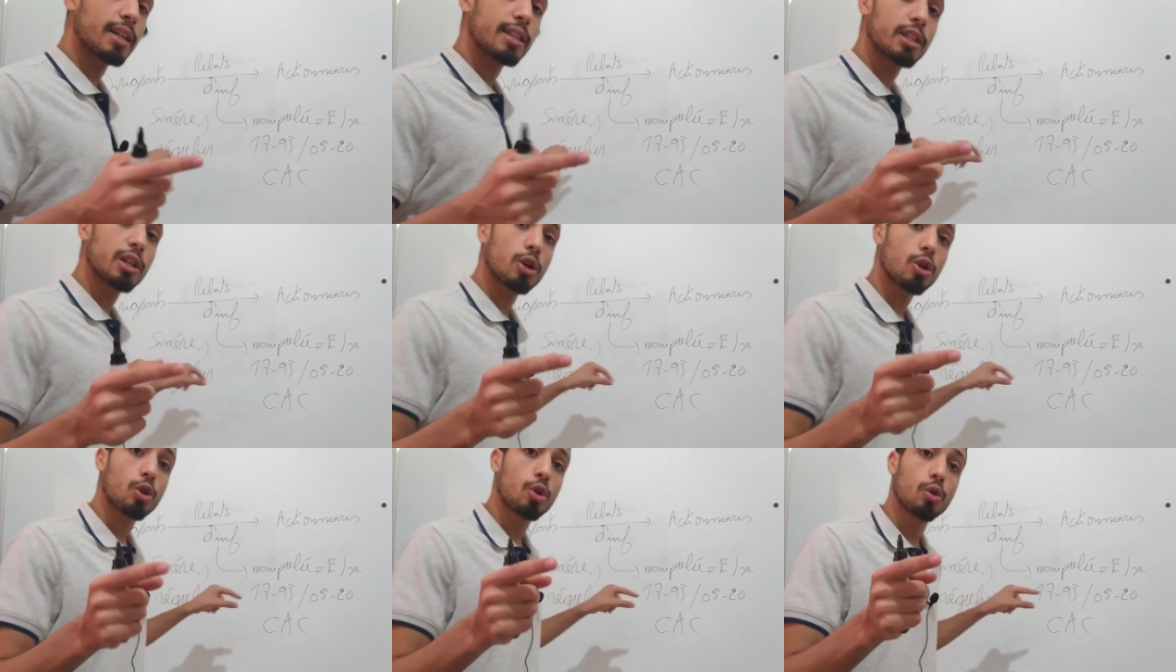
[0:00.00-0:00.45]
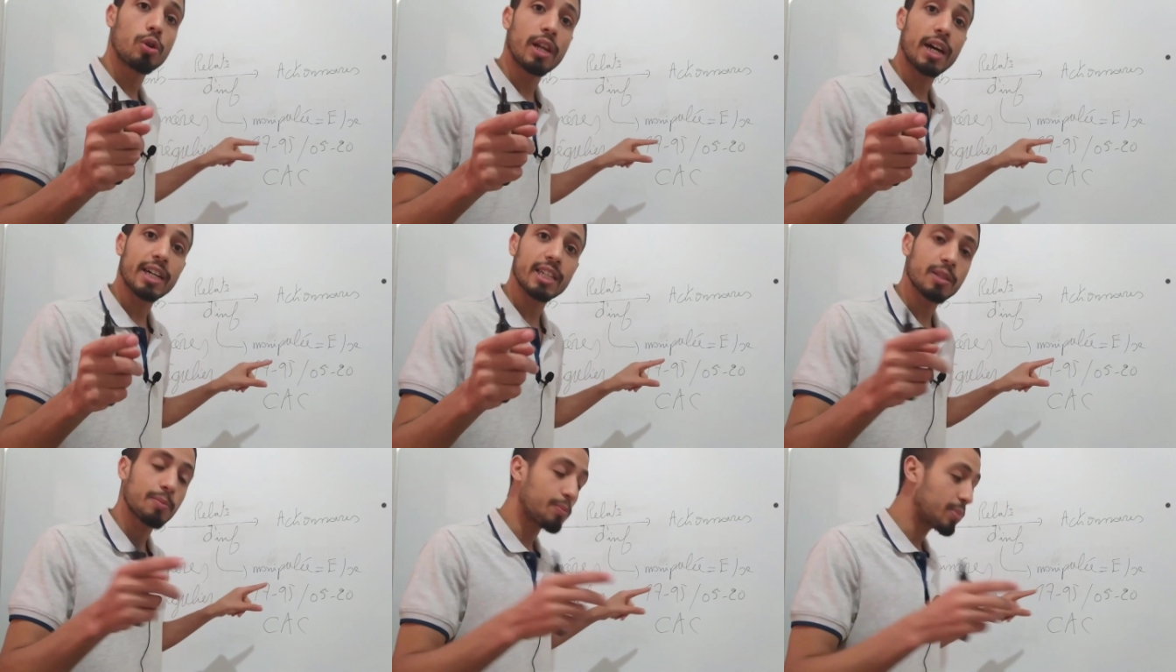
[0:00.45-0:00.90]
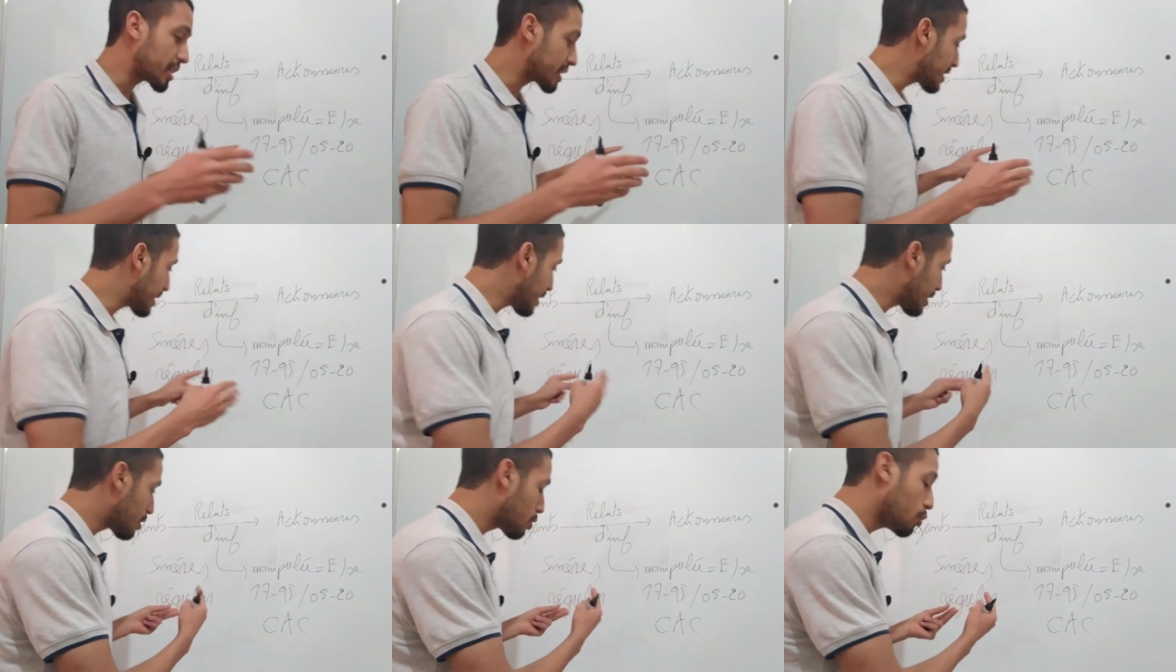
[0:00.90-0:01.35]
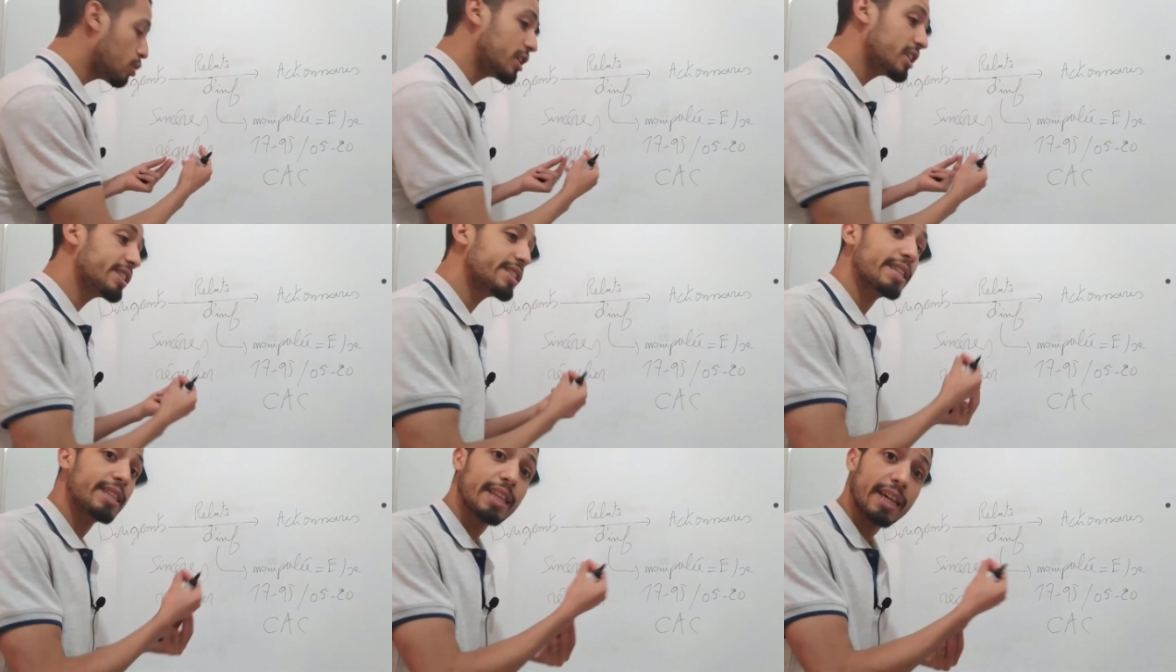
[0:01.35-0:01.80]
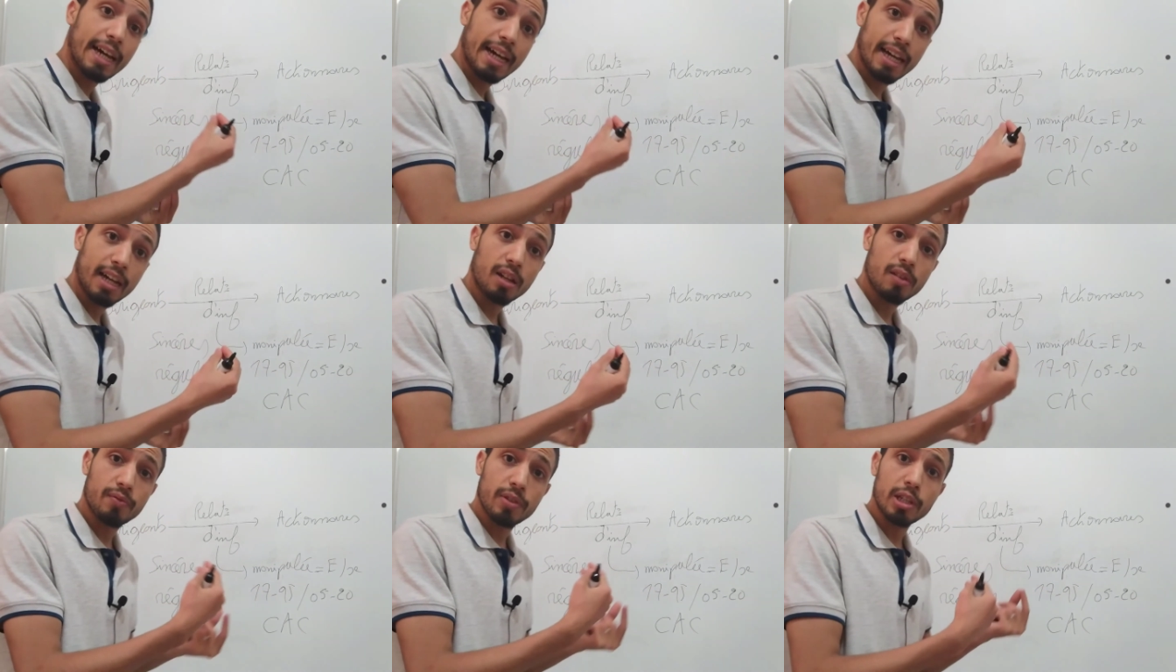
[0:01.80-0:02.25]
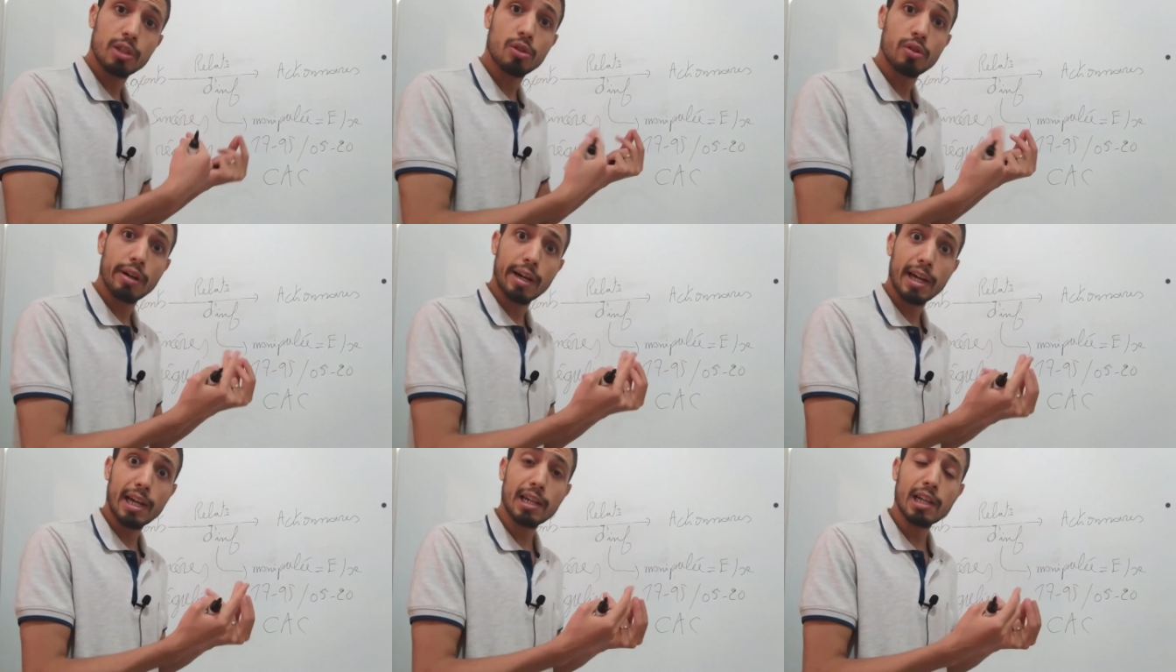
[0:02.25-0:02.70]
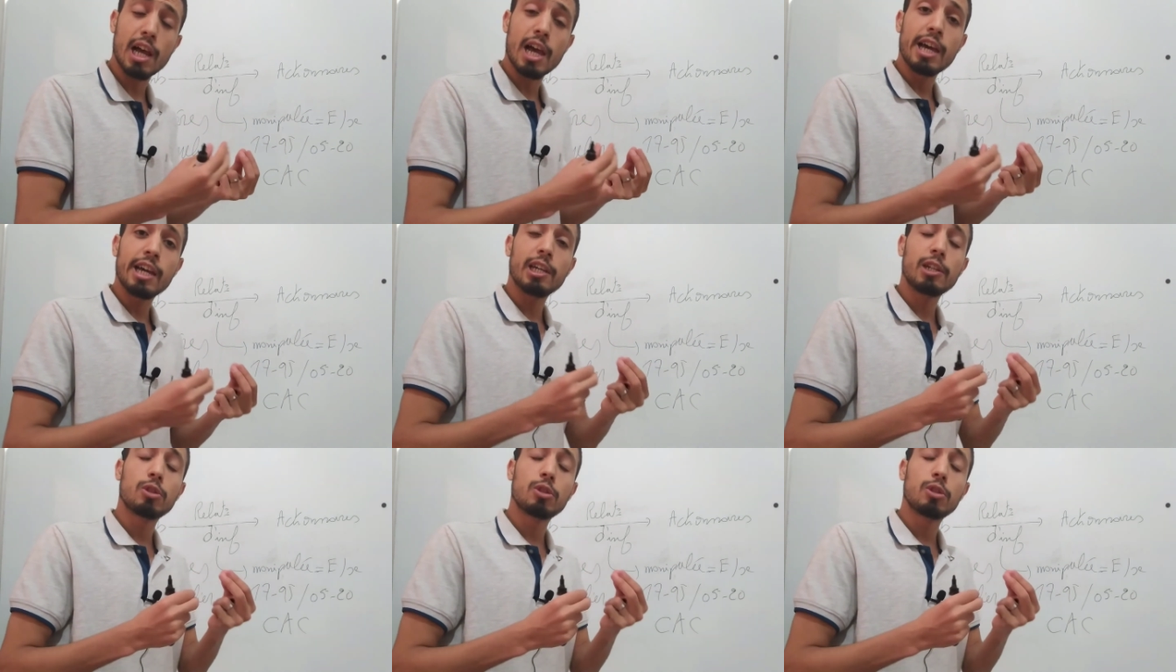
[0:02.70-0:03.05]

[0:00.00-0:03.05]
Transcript: c'est-à-dire qu'on a respecté. Régulier, c'est des règles, viennent de règles.